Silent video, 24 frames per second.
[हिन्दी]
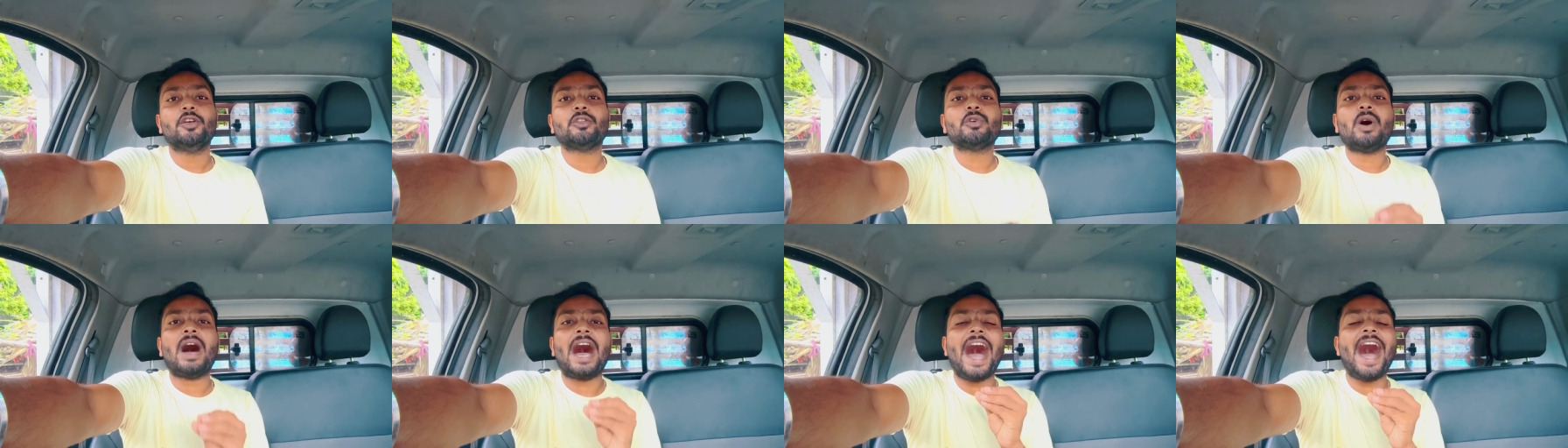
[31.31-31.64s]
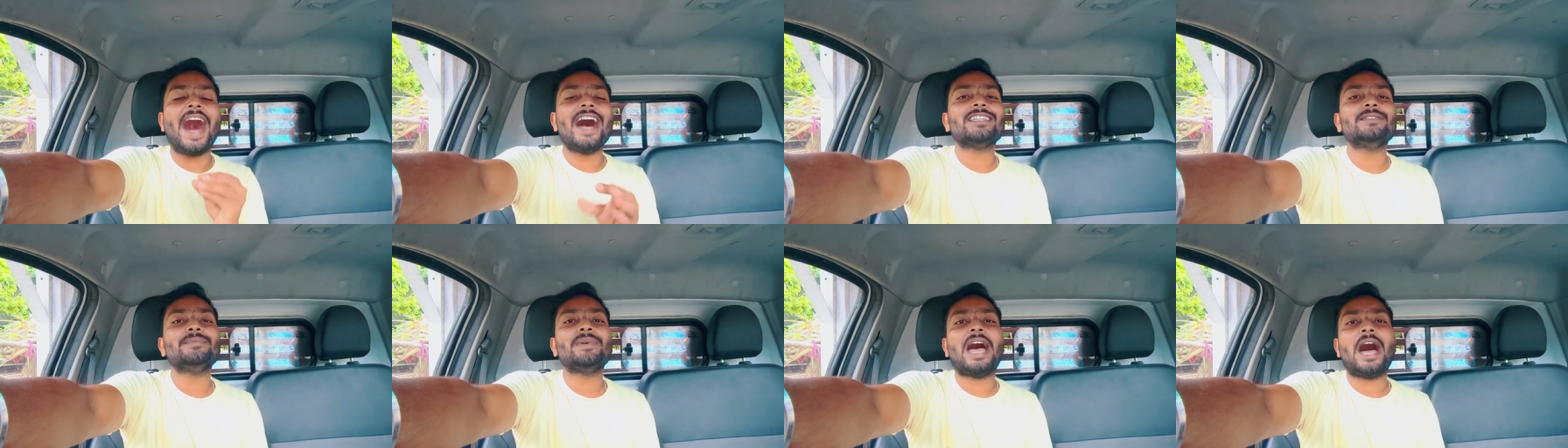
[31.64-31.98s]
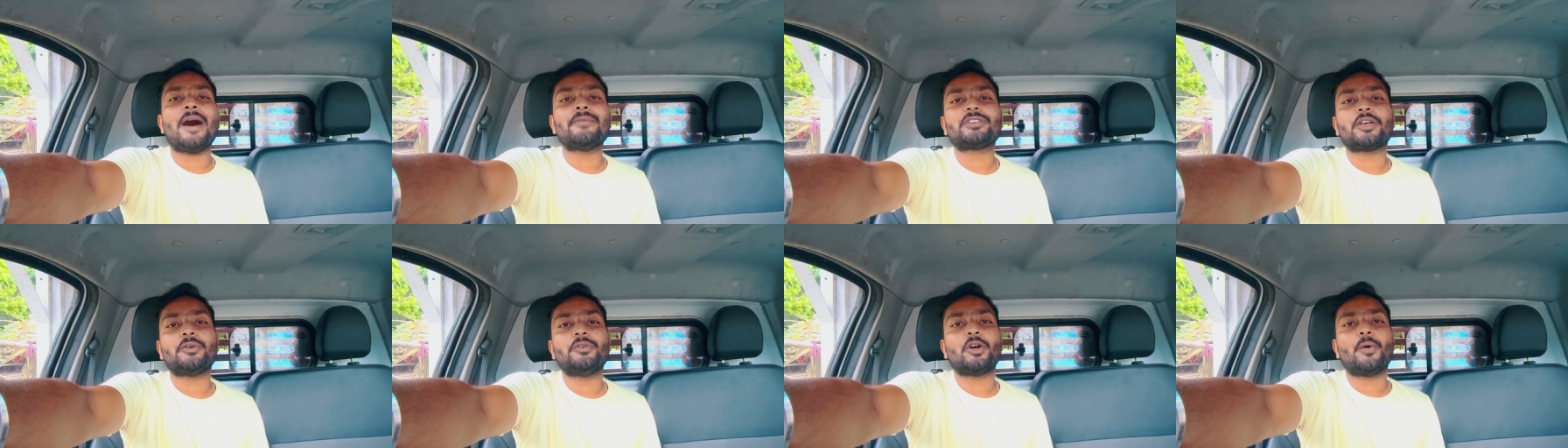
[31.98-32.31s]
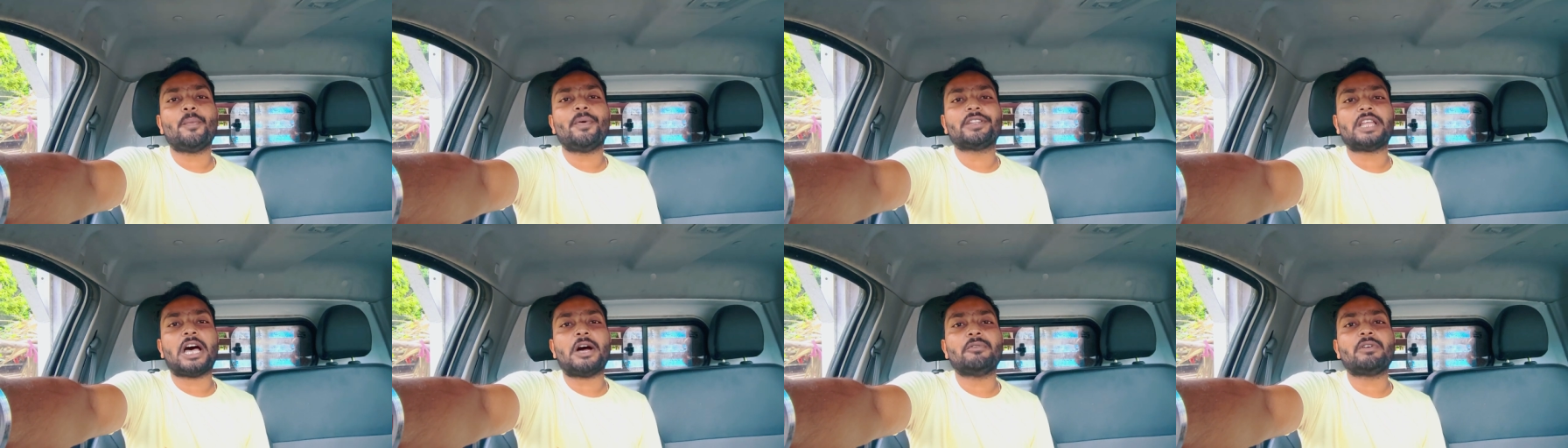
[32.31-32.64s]
तो आज मैं आप सभी
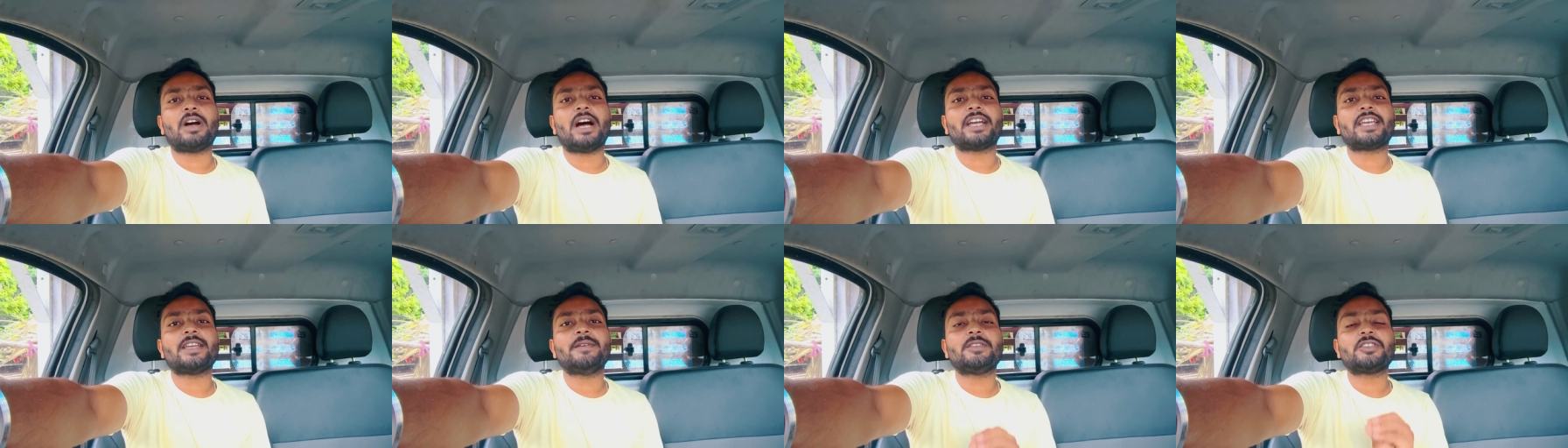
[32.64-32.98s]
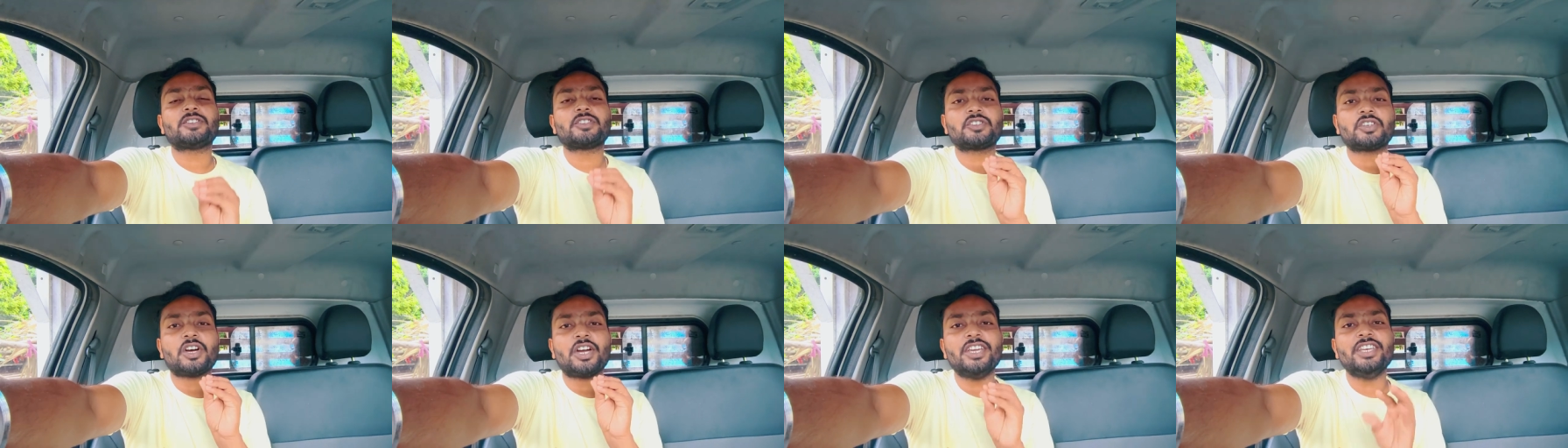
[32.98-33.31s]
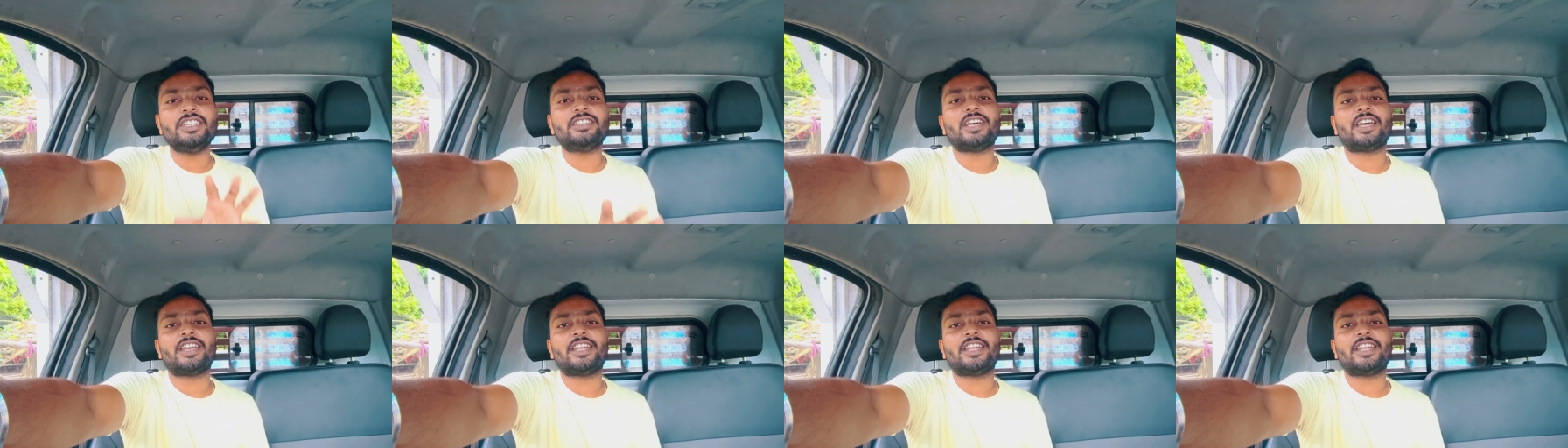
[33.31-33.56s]
को बताऊंगा कि सही